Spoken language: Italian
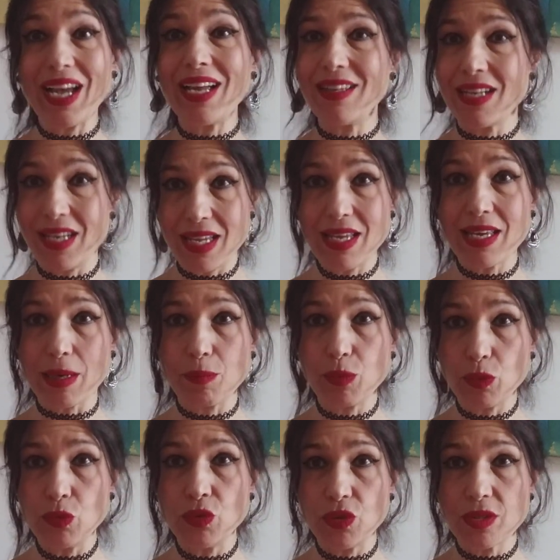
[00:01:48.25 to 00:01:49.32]
È da lì che
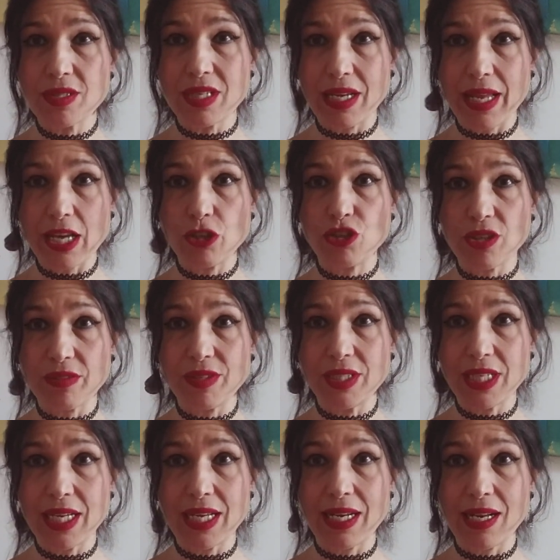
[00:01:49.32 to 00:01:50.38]
appunto si riesce a
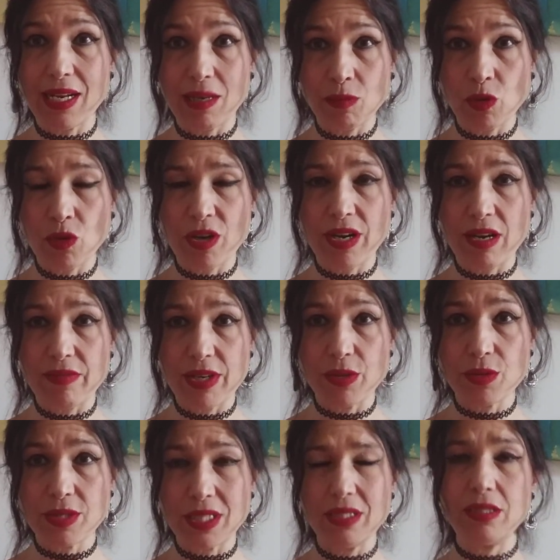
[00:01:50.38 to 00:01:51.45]
vedere l'amore, il
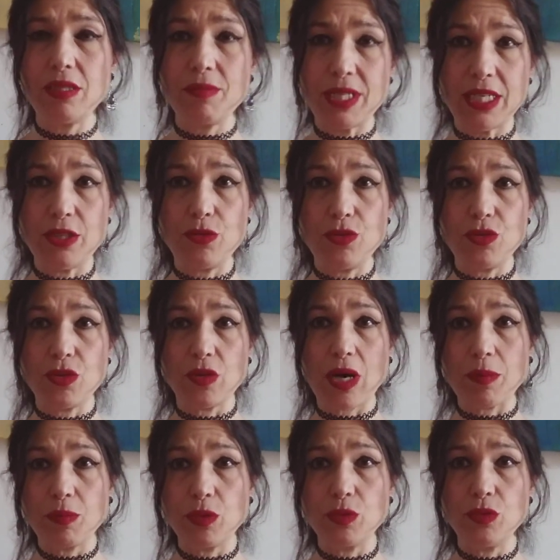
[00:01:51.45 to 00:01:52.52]
vero sentimento,
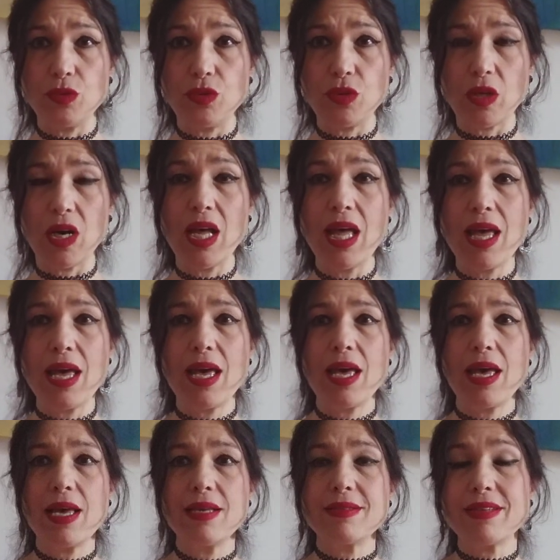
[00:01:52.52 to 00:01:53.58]
appunto
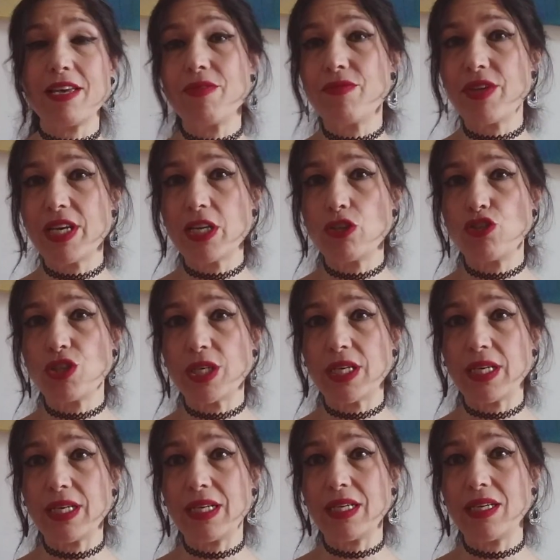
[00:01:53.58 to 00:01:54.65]
se
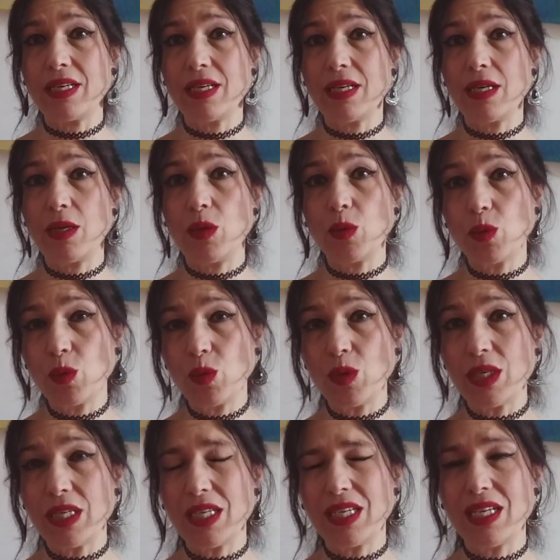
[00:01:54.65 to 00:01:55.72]
invece eh,
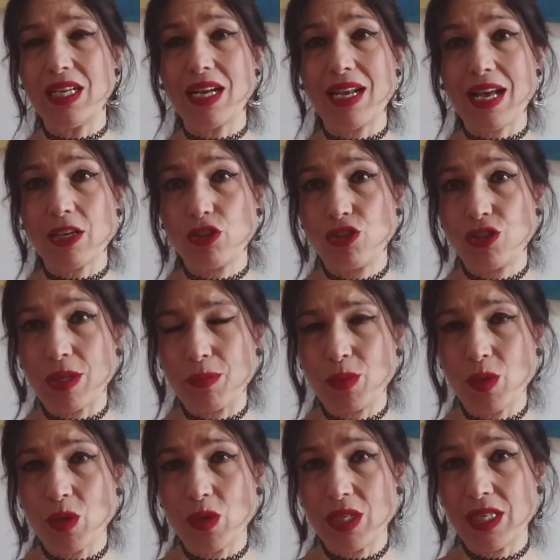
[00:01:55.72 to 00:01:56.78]
lui la lascia
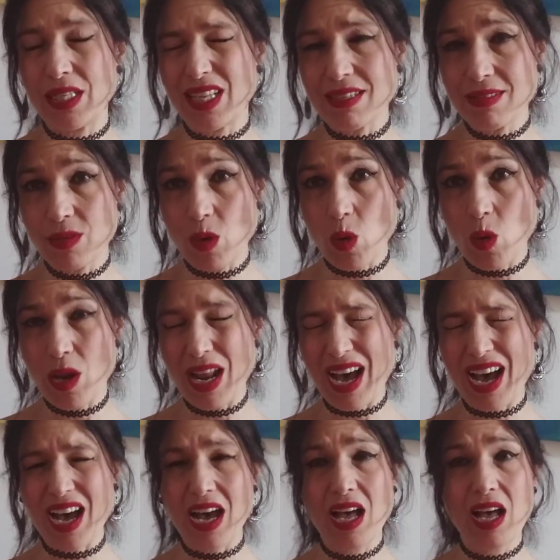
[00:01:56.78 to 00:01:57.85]
poi da
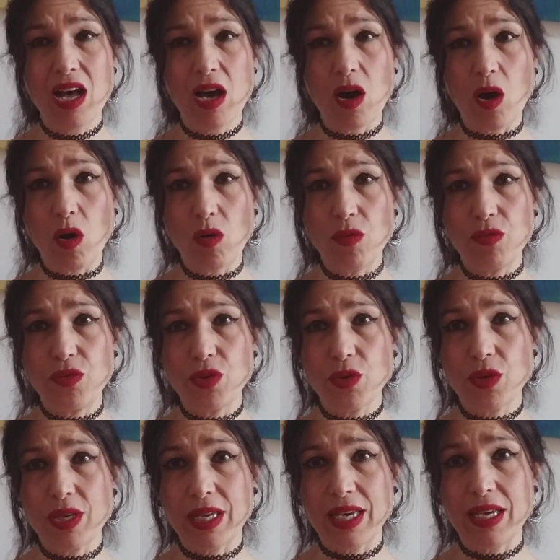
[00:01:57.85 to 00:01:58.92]
sola,
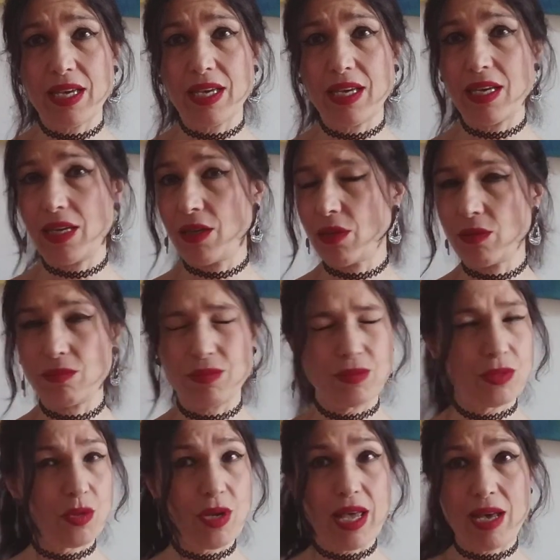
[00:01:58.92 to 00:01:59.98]
ovvio che
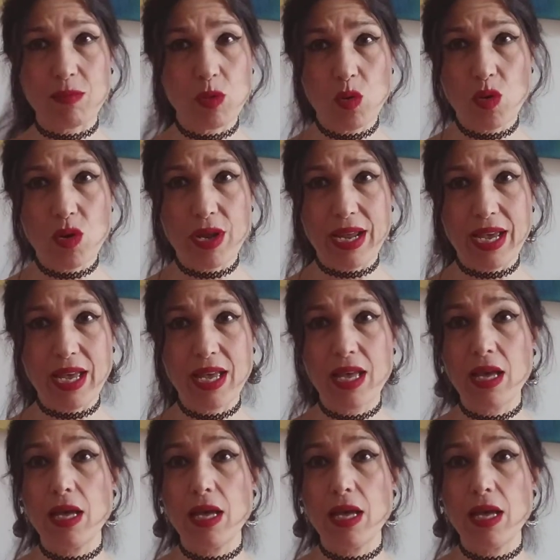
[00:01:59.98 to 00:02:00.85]
mm, non è amore,